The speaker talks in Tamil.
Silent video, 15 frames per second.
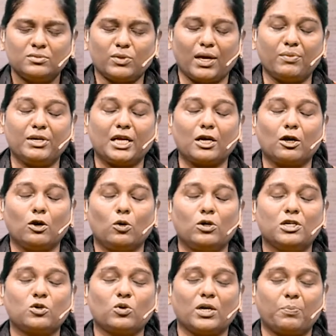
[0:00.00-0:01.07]
தேவன்
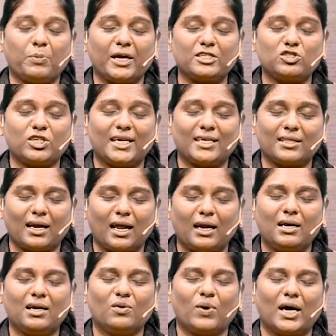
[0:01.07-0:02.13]
கூட பேசின அந்த
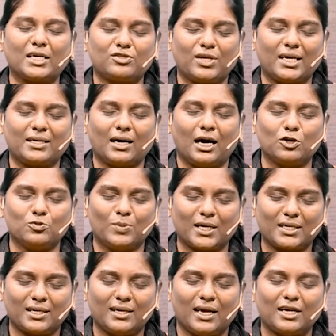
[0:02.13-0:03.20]
நல்ல வார்த்தைக்காக
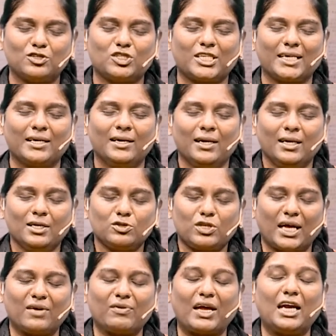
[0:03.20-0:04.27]
உமக்கு நன்றி
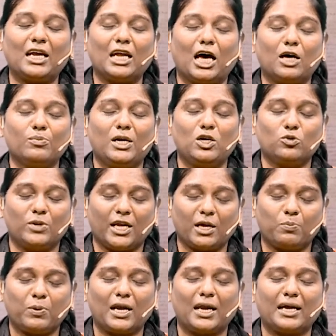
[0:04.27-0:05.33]
தேவையில்லாமல் உம்முடைய
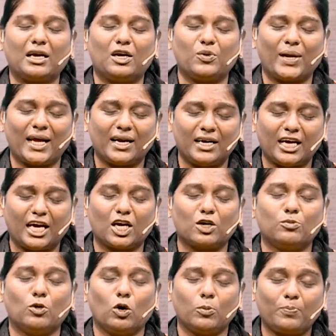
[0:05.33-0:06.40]
பிள்ளைகளுடைய
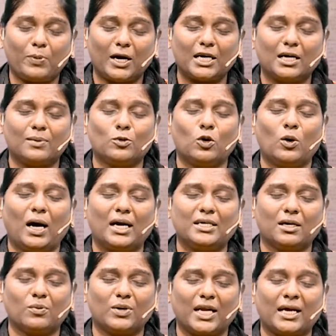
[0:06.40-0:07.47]
நேரமோ பணமோ
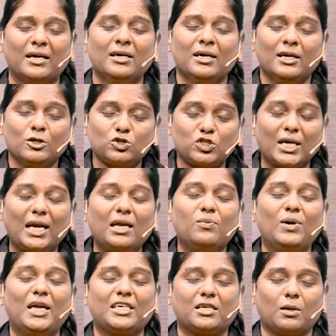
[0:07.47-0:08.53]
ஆண்டவரே
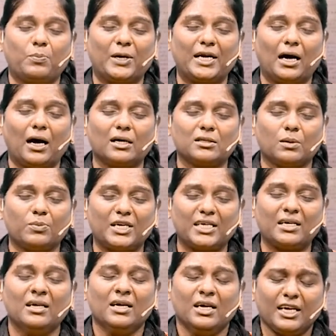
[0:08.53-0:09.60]
செலவழிக்கப்படாதபடி
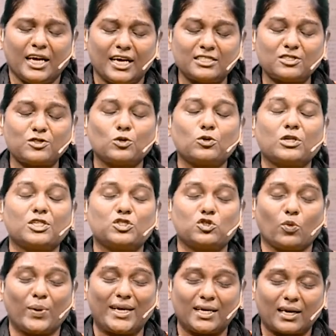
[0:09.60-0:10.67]
இயேசு
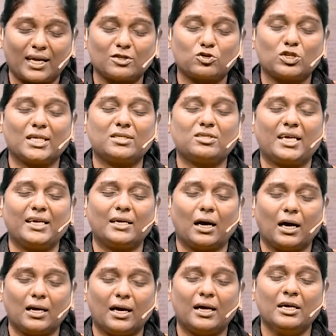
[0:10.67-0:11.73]
கிறிஸ்துவின்
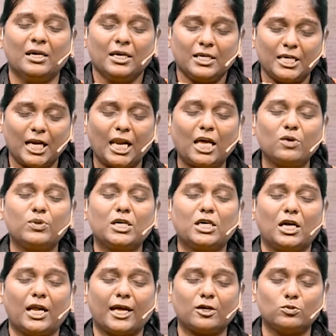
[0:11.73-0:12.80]
இரத்தத்தினால
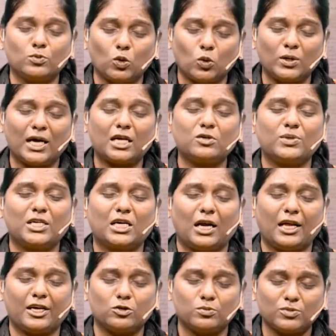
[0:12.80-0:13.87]
நினைவுகளையும்
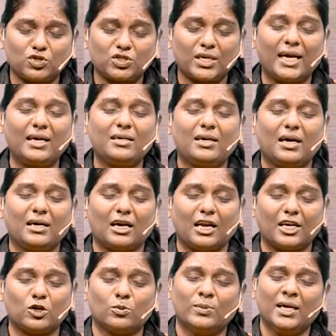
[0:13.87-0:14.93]
உணர்வுகளையும்
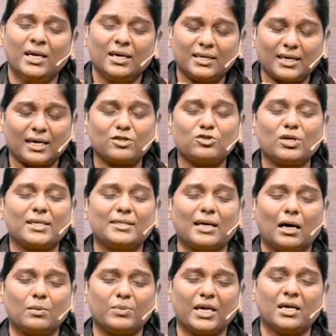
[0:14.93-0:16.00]
செய்கைகளையும் கர்த்தர்
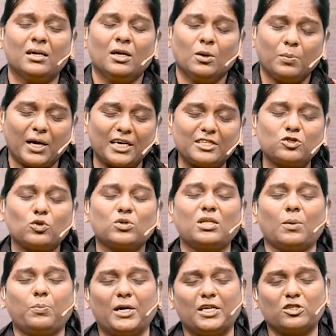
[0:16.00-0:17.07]
தாமே
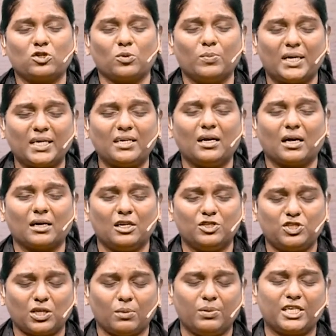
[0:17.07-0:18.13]
பரிசுத்தப்படுத்தும்படி நாங்கள்
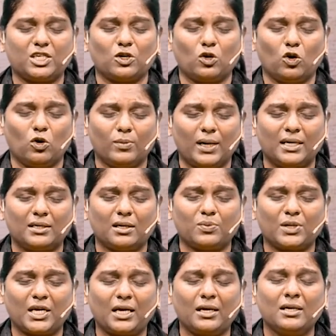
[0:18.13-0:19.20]
ஜெபிக்கிறோம்
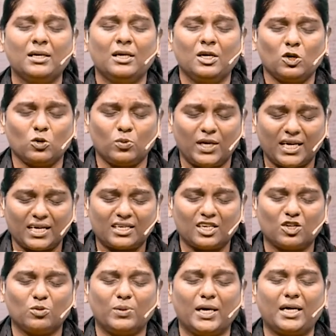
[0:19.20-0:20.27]
ஆண்டவரே உம்முடைய
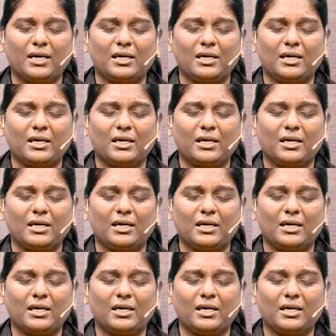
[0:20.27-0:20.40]
கிருப